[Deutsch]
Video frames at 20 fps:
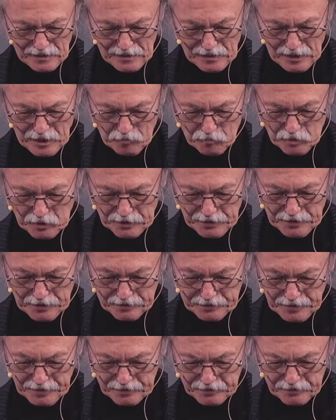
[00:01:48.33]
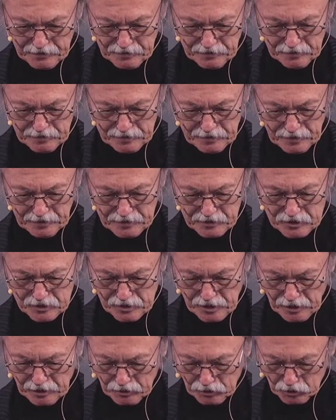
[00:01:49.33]
aber ich entdeckte, da ist
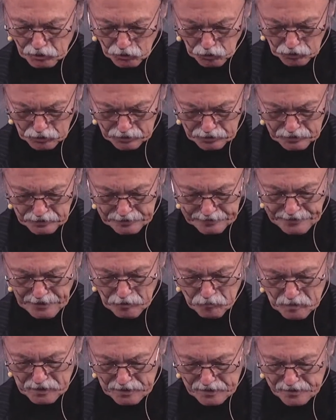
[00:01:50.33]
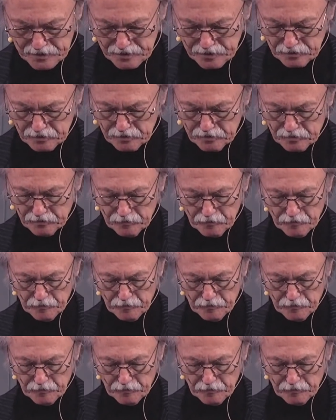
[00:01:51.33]
ein Gott, der mich sieht.